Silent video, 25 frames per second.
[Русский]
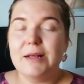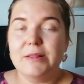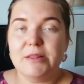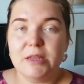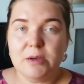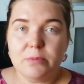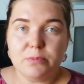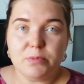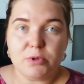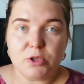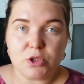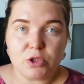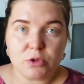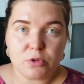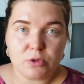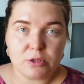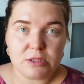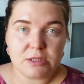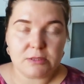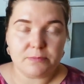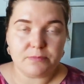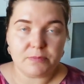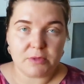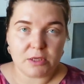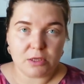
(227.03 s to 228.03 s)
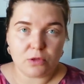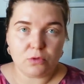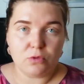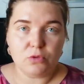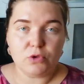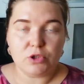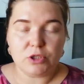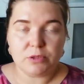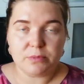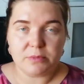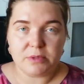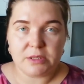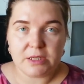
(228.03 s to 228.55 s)
нам пришлось
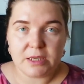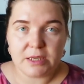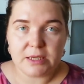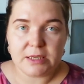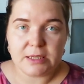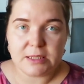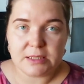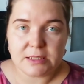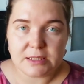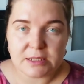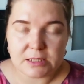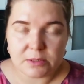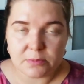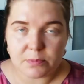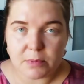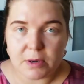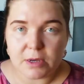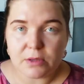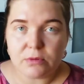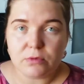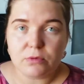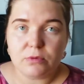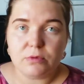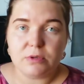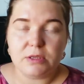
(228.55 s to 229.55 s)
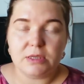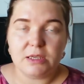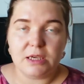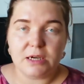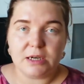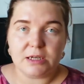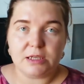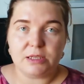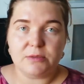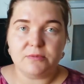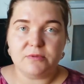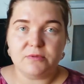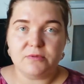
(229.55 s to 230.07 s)
Илюше, мне и Степану
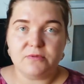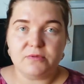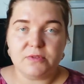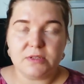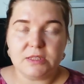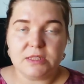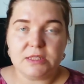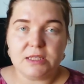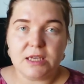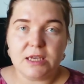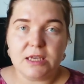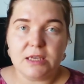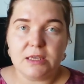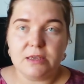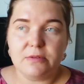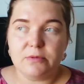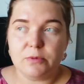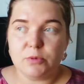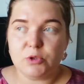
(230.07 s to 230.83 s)
ехать в МФЦ, и,